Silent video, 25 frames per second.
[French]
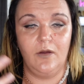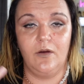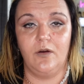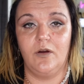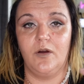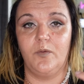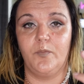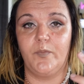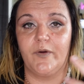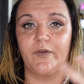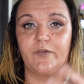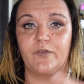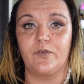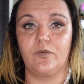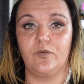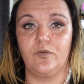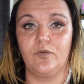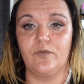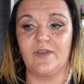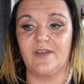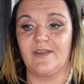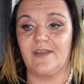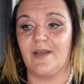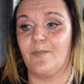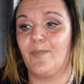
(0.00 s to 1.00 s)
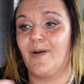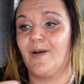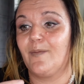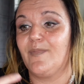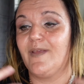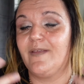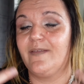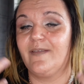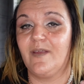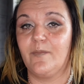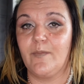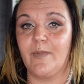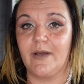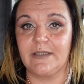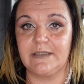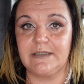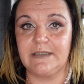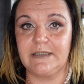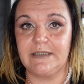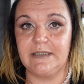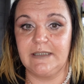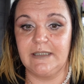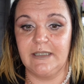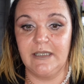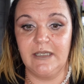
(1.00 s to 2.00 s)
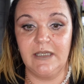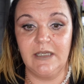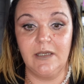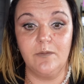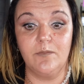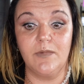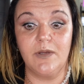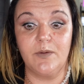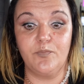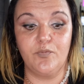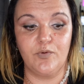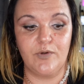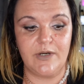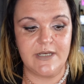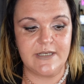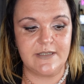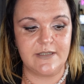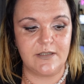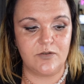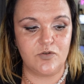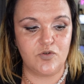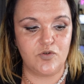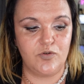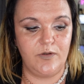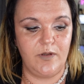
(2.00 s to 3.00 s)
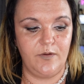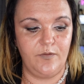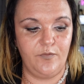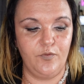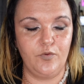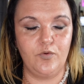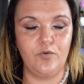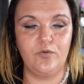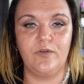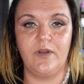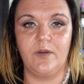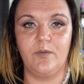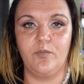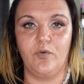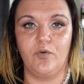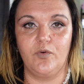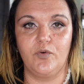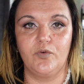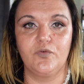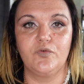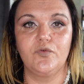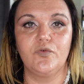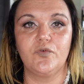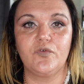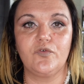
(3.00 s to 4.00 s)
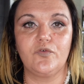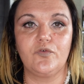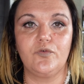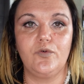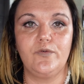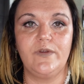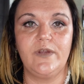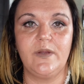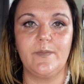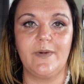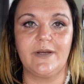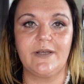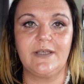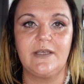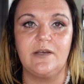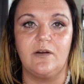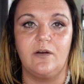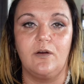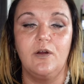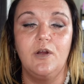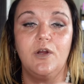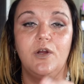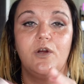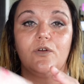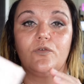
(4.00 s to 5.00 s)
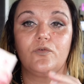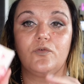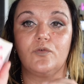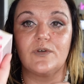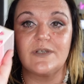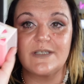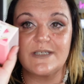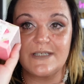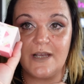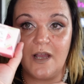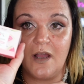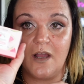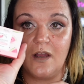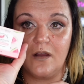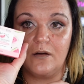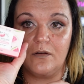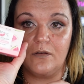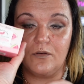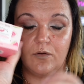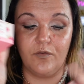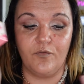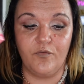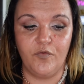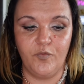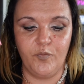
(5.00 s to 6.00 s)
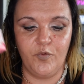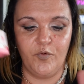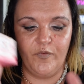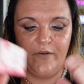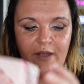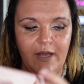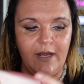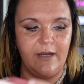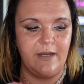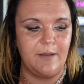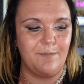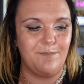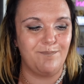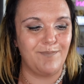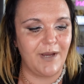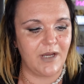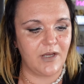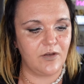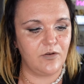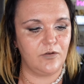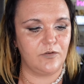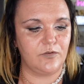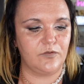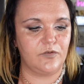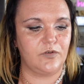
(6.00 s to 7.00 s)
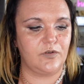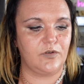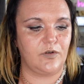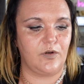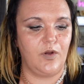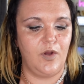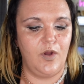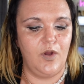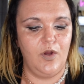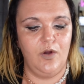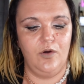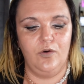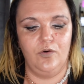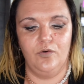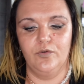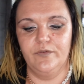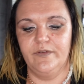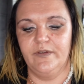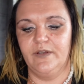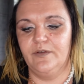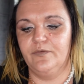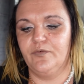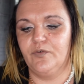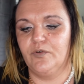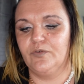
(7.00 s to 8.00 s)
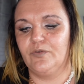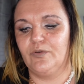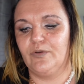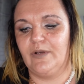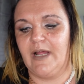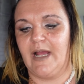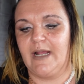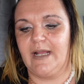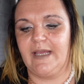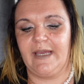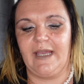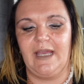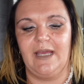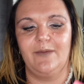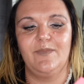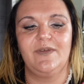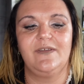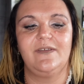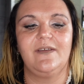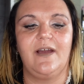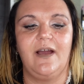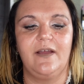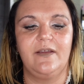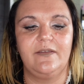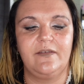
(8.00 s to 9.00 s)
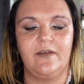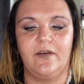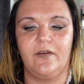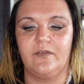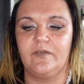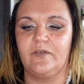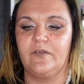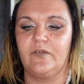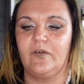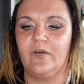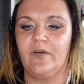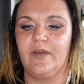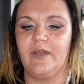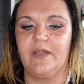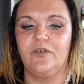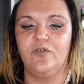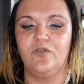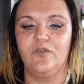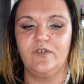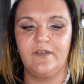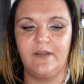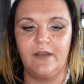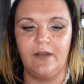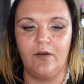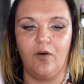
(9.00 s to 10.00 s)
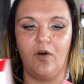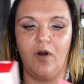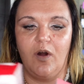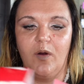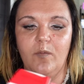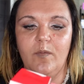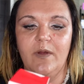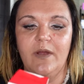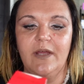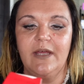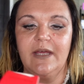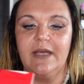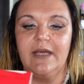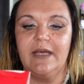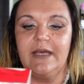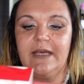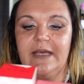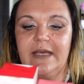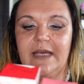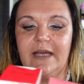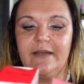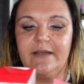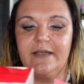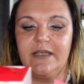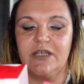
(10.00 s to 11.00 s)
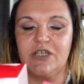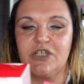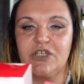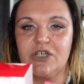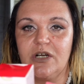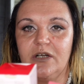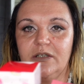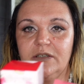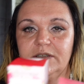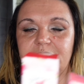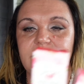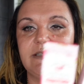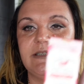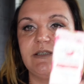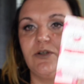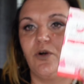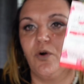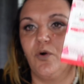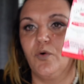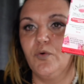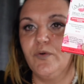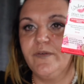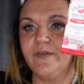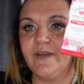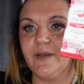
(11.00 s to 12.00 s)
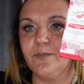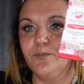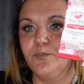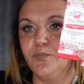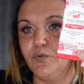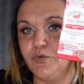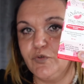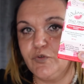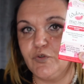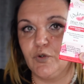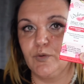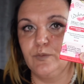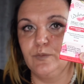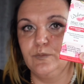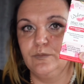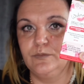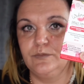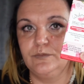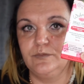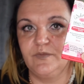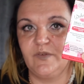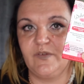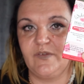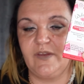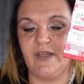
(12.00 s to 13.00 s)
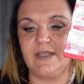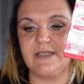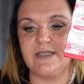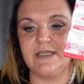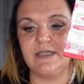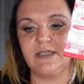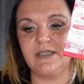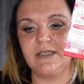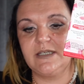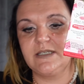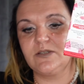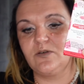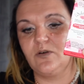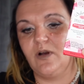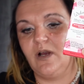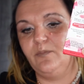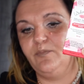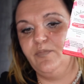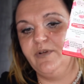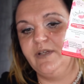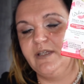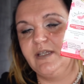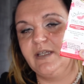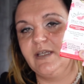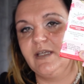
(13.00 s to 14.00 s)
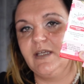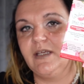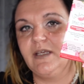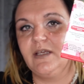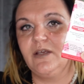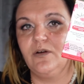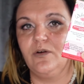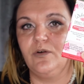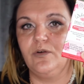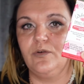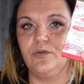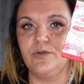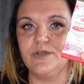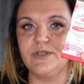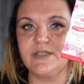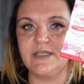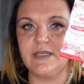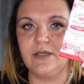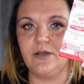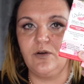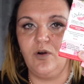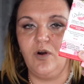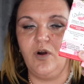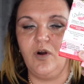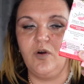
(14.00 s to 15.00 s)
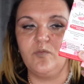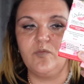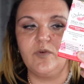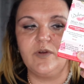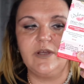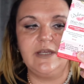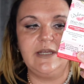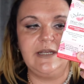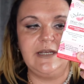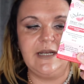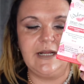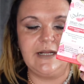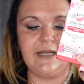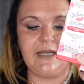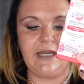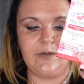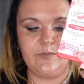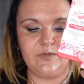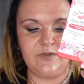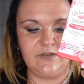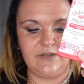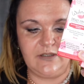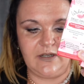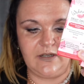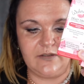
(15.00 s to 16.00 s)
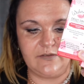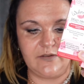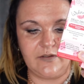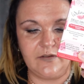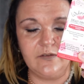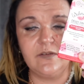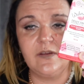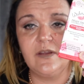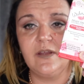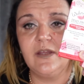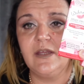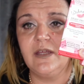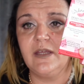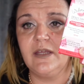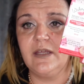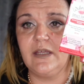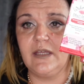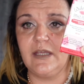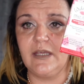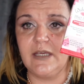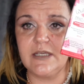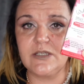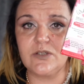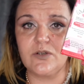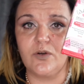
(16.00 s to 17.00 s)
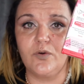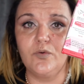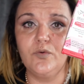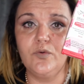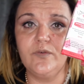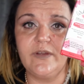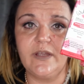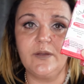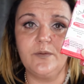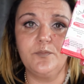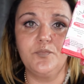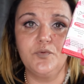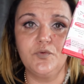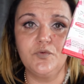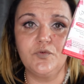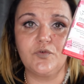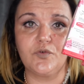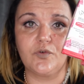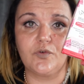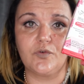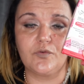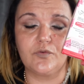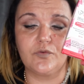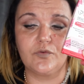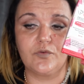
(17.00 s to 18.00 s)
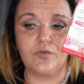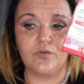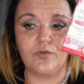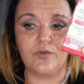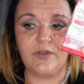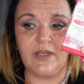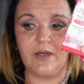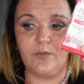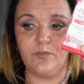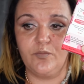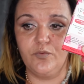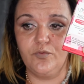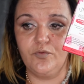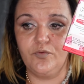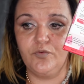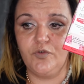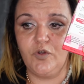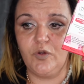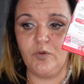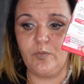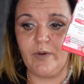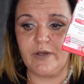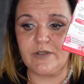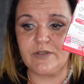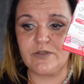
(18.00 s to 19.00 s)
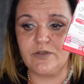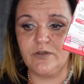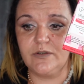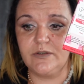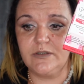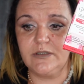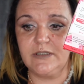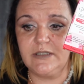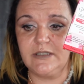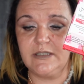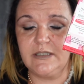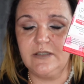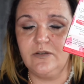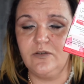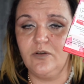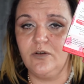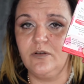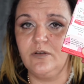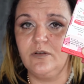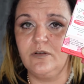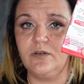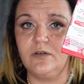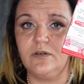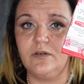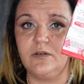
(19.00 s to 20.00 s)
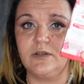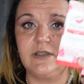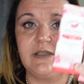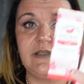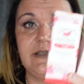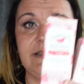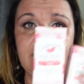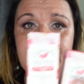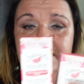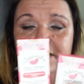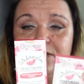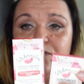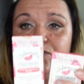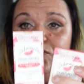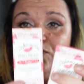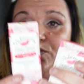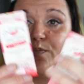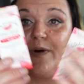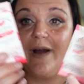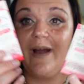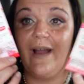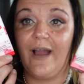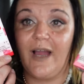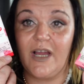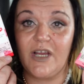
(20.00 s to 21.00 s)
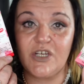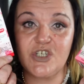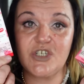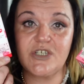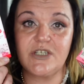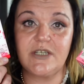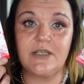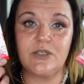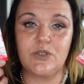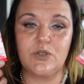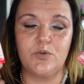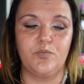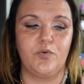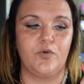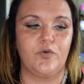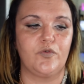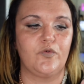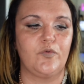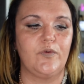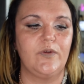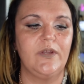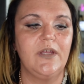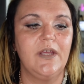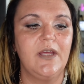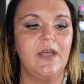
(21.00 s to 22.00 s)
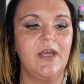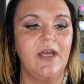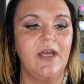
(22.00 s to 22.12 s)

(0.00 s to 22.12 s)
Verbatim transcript: euh, parce que ça n'a pas bien démaquillé. Mais pour l'instant, je n'ai vu que des bons retours sur le démaquillant. Donc ça, euh, vous pouvez y aller. Par contre, au niveau de la crème hydratante et du sérum, il y a des gens qui ont eu des boutons c'est-à-dire qu'ils ont appliqué euh, le sérum et la crème hydratante et ils ont eu des boutons. Donc il y a beaucoup de personnes euh, qui, disent ne pas acheter ce produit